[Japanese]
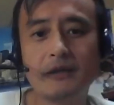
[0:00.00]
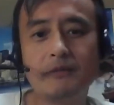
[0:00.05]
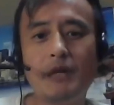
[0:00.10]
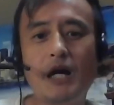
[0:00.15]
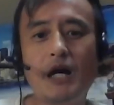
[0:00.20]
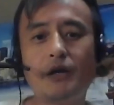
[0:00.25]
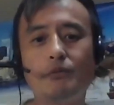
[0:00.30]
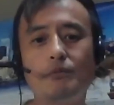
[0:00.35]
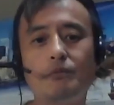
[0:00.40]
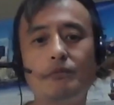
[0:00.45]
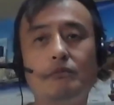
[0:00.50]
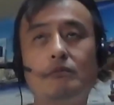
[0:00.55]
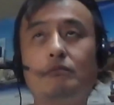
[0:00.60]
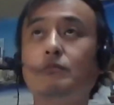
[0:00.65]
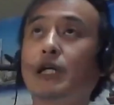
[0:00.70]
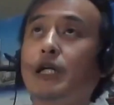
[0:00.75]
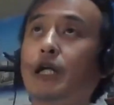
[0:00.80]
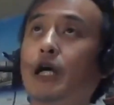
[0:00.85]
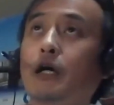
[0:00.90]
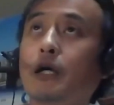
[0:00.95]
まあ、あの、
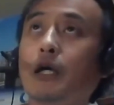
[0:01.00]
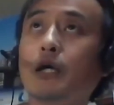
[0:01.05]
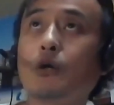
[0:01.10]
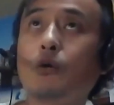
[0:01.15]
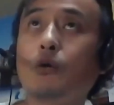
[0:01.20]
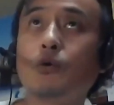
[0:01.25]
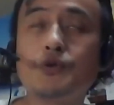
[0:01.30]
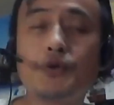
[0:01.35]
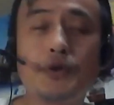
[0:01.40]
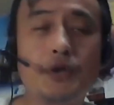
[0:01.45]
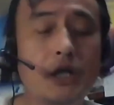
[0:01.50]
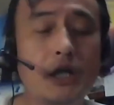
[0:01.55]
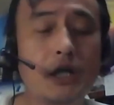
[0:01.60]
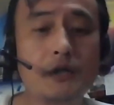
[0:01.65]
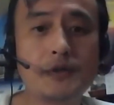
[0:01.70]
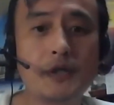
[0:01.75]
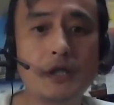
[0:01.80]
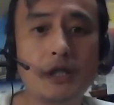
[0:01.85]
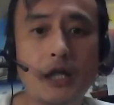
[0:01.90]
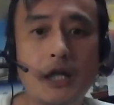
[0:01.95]
まだ、えー、控訴期
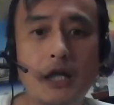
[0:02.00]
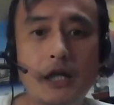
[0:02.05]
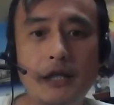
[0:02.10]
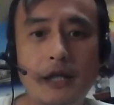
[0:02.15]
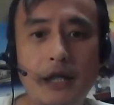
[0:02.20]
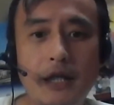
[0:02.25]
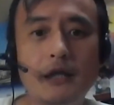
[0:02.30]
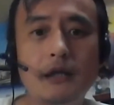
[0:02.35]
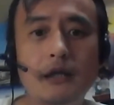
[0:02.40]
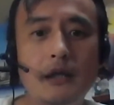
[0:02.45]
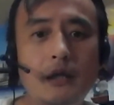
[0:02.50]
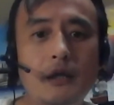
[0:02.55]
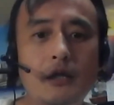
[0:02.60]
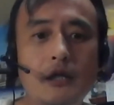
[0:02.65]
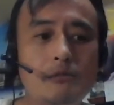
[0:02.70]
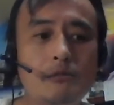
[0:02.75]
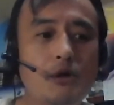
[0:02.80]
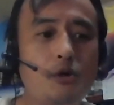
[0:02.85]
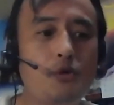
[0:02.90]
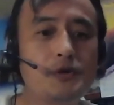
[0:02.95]
間過ぎてないんで、
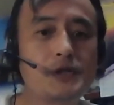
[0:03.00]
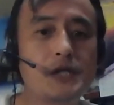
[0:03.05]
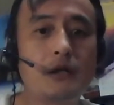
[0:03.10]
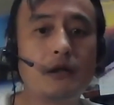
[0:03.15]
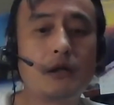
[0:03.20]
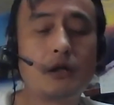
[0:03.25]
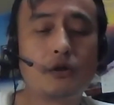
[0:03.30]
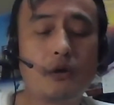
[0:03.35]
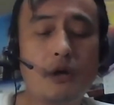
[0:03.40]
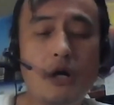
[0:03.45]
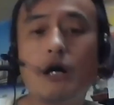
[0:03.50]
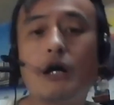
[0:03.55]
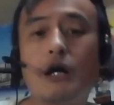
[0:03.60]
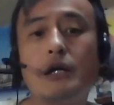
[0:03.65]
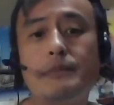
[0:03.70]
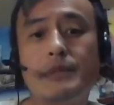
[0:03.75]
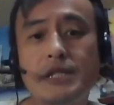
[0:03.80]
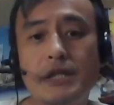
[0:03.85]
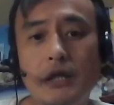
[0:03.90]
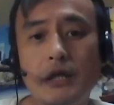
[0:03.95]
まあ、控訴されるかどうかわか
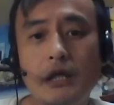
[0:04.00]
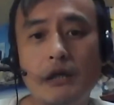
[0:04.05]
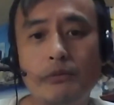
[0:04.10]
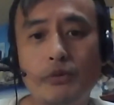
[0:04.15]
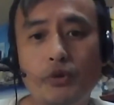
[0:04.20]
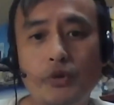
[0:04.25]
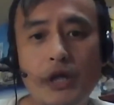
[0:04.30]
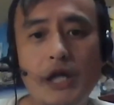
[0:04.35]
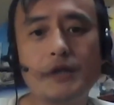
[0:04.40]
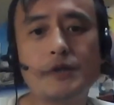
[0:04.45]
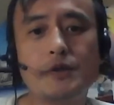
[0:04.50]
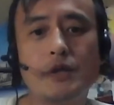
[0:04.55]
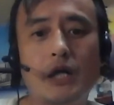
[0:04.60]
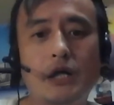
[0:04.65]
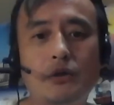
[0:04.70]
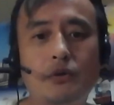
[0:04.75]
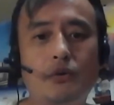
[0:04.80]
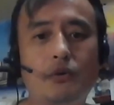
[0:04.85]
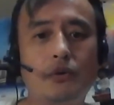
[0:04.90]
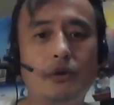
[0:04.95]
りませんけれども、とりあえず、
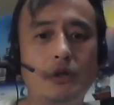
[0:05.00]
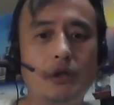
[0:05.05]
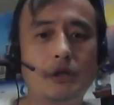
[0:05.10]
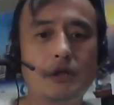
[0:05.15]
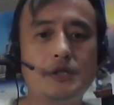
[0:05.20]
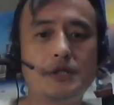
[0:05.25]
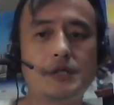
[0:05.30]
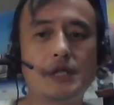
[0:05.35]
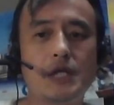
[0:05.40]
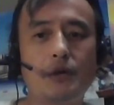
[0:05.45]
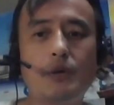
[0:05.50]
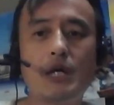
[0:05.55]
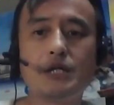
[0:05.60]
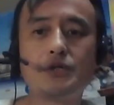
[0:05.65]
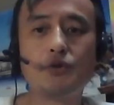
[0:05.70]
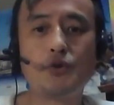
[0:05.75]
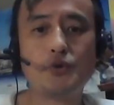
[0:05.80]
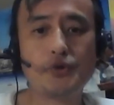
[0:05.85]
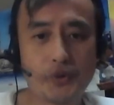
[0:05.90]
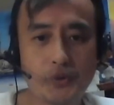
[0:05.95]
あの、実際は
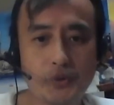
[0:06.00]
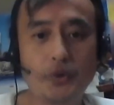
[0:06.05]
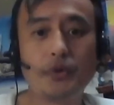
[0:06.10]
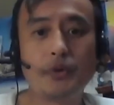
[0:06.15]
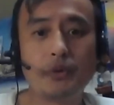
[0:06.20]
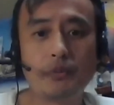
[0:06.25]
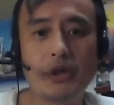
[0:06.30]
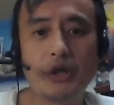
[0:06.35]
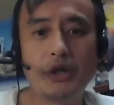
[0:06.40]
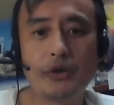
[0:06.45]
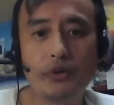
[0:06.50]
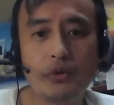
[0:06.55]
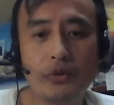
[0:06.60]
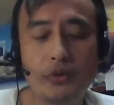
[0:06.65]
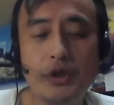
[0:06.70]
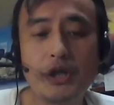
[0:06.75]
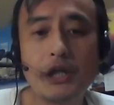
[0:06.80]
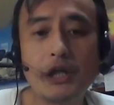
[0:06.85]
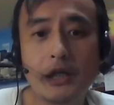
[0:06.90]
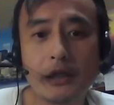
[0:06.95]
勝訴というこ
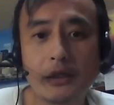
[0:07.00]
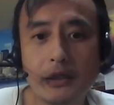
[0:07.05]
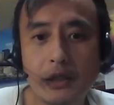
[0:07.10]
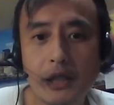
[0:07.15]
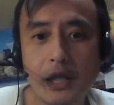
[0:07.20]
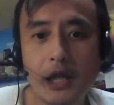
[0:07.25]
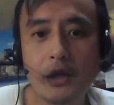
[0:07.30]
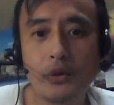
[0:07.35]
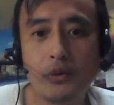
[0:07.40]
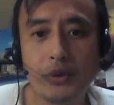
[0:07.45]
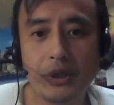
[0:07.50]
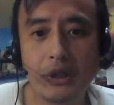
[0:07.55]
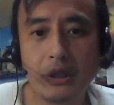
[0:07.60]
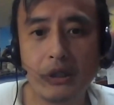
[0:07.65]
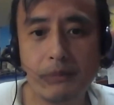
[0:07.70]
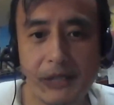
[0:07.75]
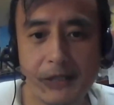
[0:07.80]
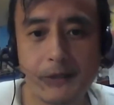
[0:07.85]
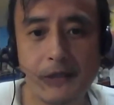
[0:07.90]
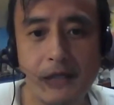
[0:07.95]
とになっており
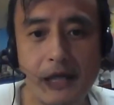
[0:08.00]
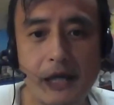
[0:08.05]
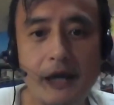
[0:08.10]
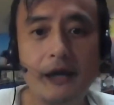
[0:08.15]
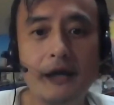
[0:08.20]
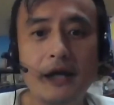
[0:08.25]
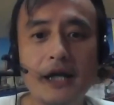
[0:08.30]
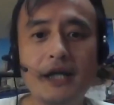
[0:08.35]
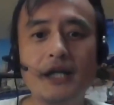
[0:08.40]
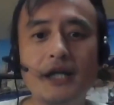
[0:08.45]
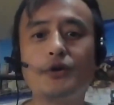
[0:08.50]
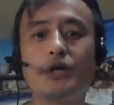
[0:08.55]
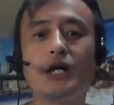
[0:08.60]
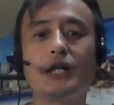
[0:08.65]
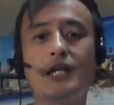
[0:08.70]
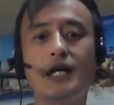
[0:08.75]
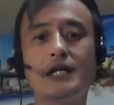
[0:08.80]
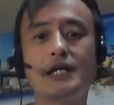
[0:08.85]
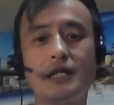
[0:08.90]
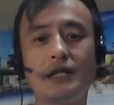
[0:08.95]
ます。はい、よ
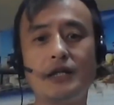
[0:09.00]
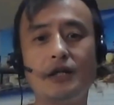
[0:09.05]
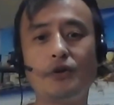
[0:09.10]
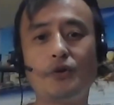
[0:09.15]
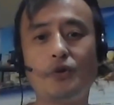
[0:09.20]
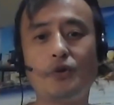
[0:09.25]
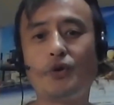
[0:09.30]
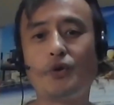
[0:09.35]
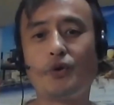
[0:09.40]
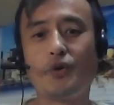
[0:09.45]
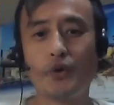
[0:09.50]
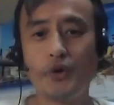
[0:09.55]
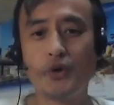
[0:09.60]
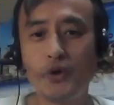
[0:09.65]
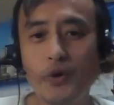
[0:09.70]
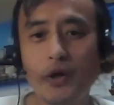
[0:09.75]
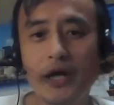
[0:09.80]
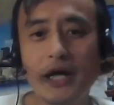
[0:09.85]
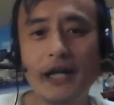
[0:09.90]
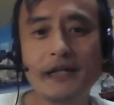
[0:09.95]
かったらチャンネル登録、高
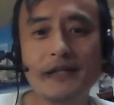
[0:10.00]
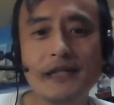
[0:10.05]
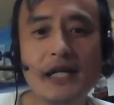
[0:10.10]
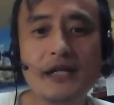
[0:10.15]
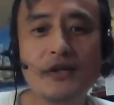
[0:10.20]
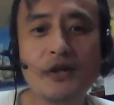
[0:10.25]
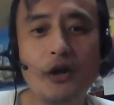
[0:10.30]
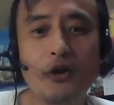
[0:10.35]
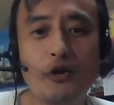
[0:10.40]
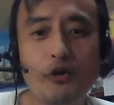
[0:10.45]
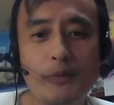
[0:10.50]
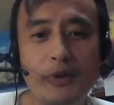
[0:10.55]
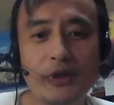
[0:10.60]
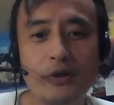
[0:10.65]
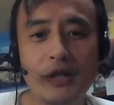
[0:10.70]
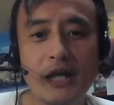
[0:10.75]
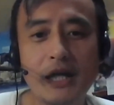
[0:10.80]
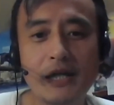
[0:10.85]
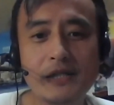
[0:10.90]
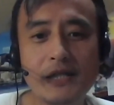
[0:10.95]
評価ですね、それから
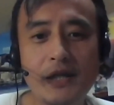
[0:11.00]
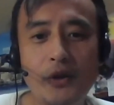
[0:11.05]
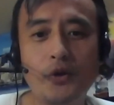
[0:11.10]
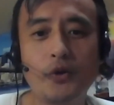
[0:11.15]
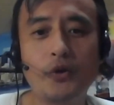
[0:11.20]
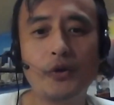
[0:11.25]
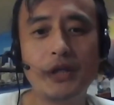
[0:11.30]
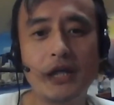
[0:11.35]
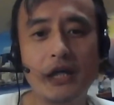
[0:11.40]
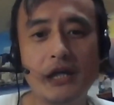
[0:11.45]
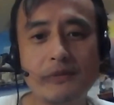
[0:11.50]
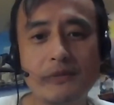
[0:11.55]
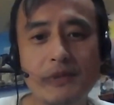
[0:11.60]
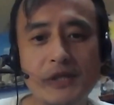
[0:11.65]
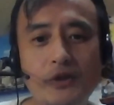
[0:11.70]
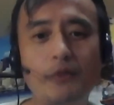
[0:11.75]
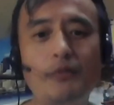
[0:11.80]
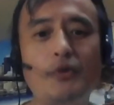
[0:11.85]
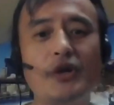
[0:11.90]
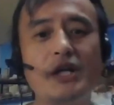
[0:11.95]
コメントの投げ銭の方お願いしま
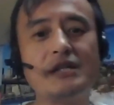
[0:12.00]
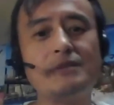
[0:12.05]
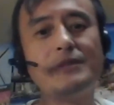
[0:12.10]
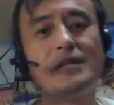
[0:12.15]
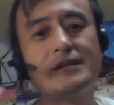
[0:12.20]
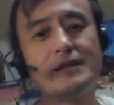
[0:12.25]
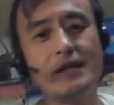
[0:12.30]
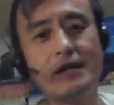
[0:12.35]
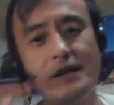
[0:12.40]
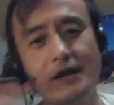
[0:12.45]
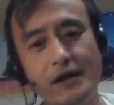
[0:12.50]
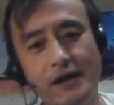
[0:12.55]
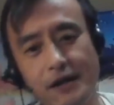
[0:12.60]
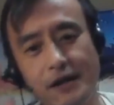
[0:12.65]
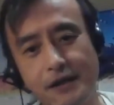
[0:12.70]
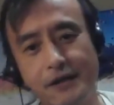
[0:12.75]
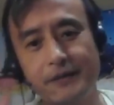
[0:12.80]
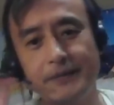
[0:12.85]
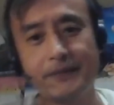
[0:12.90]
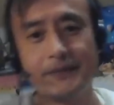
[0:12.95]
す。どうもおやすみなさ
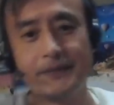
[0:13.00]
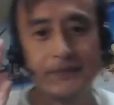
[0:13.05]
い。